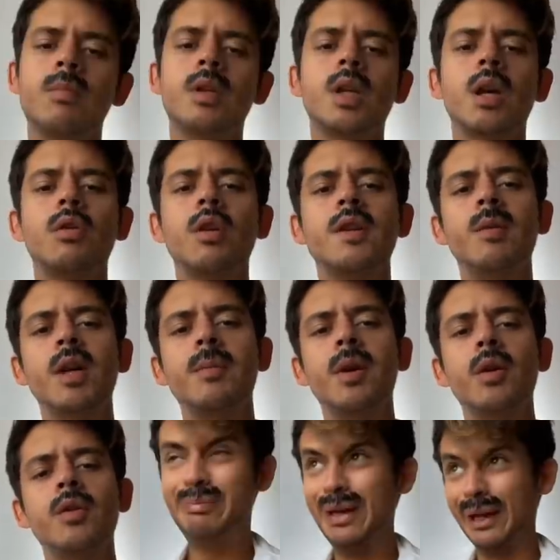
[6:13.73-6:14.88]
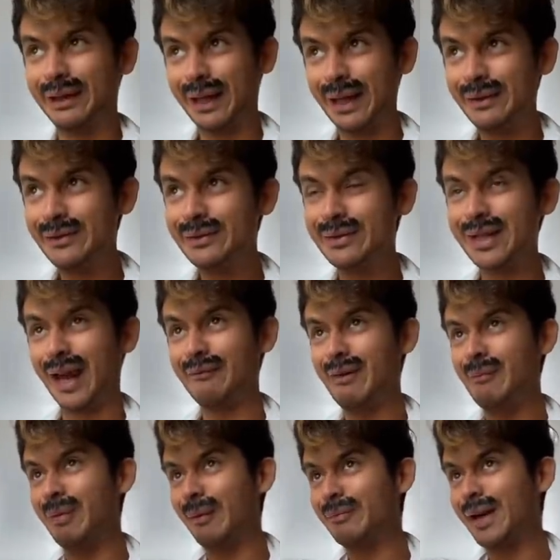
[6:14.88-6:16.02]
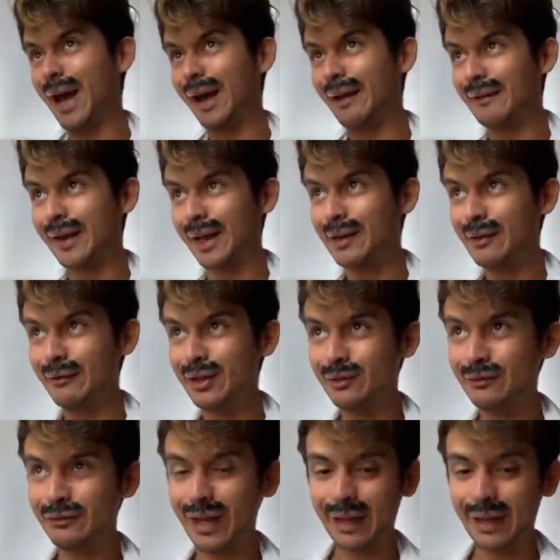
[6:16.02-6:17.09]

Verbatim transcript: la culotte c'est moi qui pilote. Pilote rien du tout, j'arrive même pas à me garer un créneau avec une Fiat.